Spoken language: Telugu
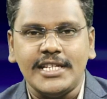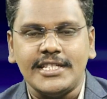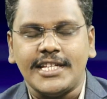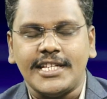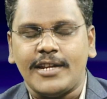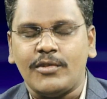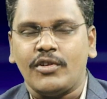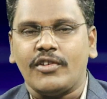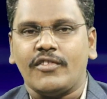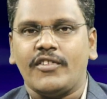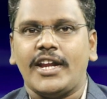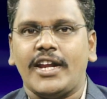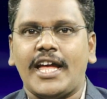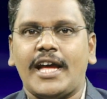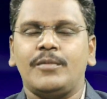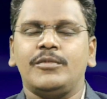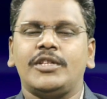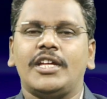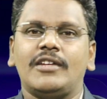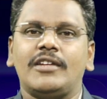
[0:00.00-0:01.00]
ఈసారి ఒకవేళ
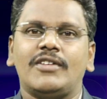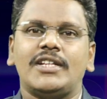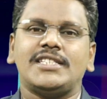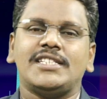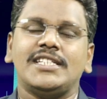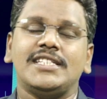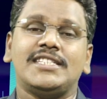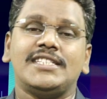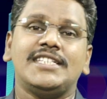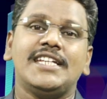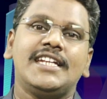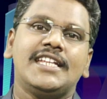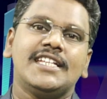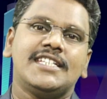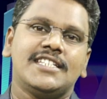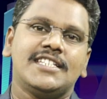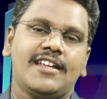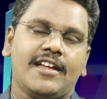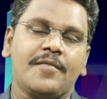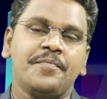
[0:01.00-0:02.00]
ఆమ్దాల వలస నుంచి సీట్
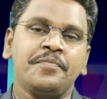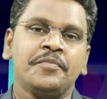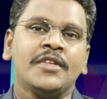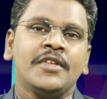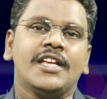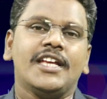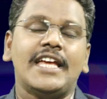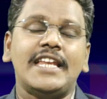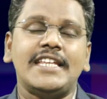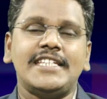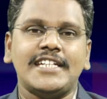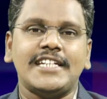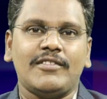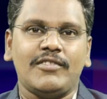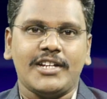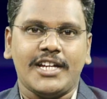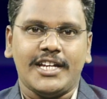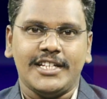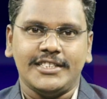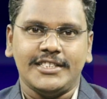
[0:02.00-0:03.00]
ఇచ్చిన గెలిచే
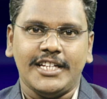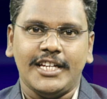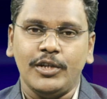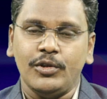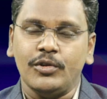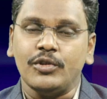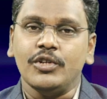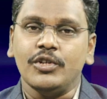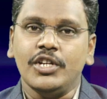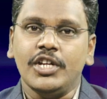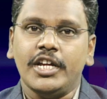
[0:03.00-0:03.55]
అవకాశాలు